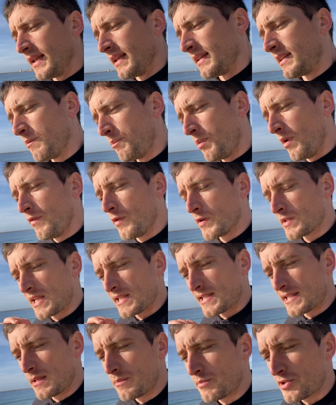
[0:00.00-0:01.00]
typowo
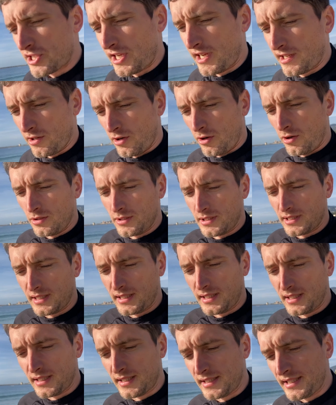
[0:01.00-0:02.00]
zastępczego
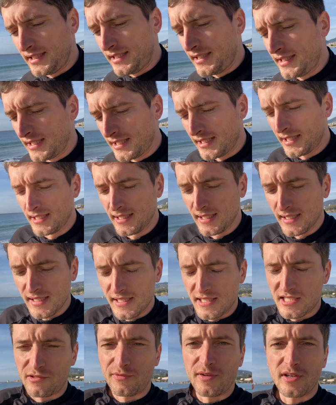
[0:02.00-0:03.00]
e, i
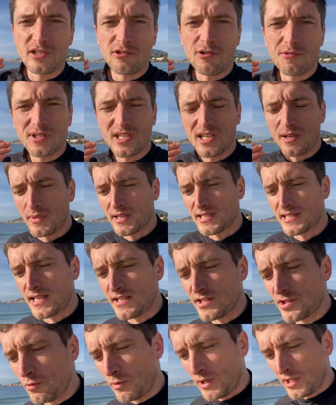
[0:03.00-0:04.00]
stwierdziłem, że nie ma
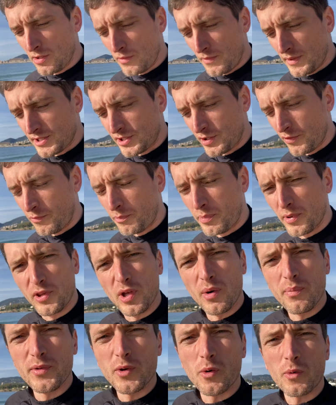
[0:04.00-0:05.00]
sensu ładować się w
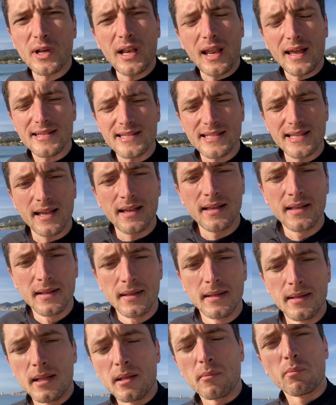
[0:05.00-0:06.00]
podobną klasę
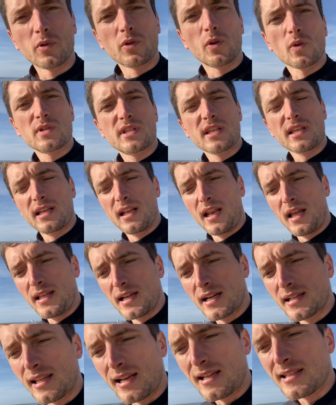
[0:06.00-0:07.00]
motocykla
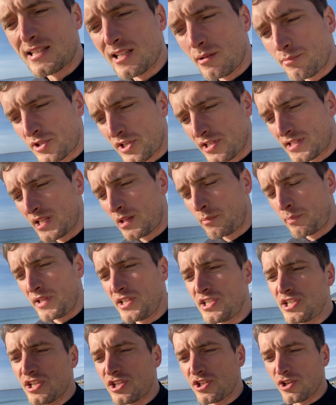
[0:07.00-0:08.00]
jak Transal
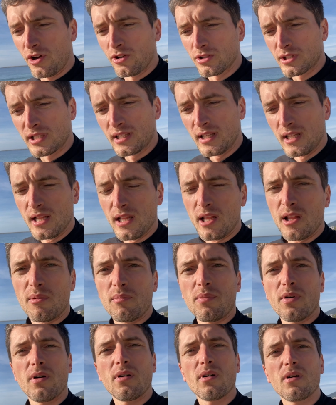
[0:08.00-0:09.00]
650,
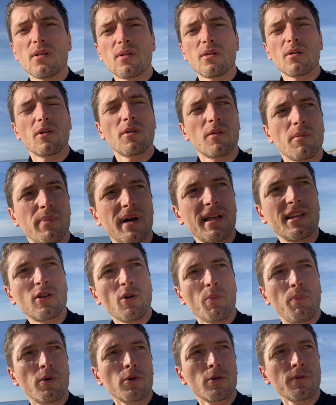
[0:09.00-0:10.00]
bo
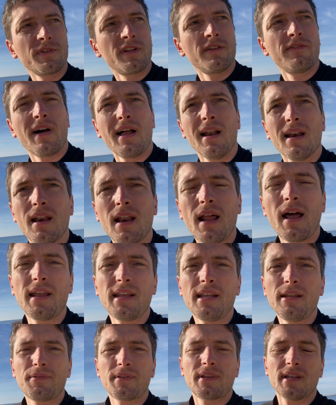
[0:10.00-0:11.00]
będą porównywalne
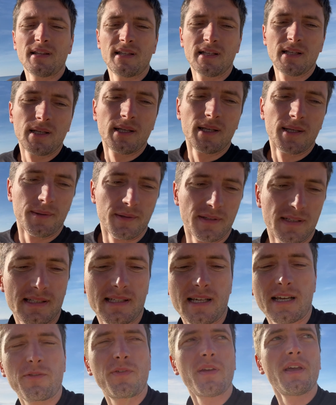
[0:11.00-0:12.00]
i wtedy
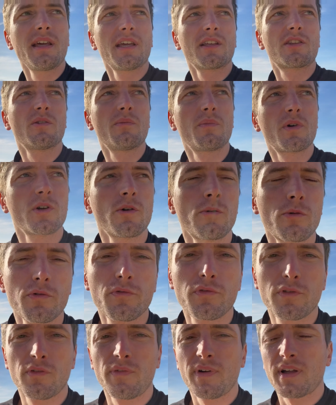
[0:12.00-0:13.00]
zachwieje to moją
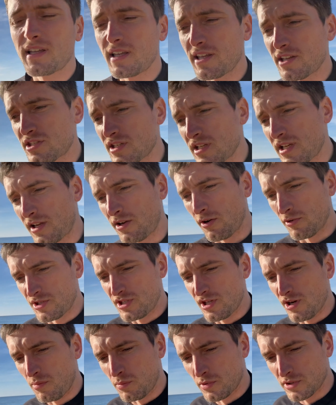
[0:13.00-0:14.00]
równowagę, jeżeli
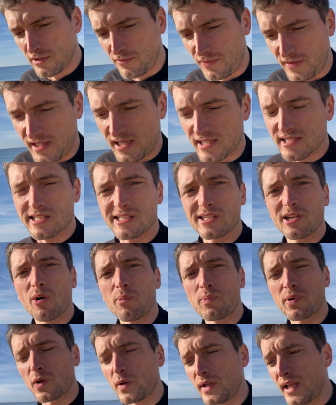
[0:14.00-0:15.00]
chodzi o modyfikacje, o
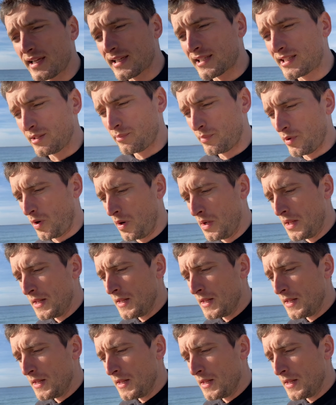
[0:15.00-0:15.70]
projekty, bo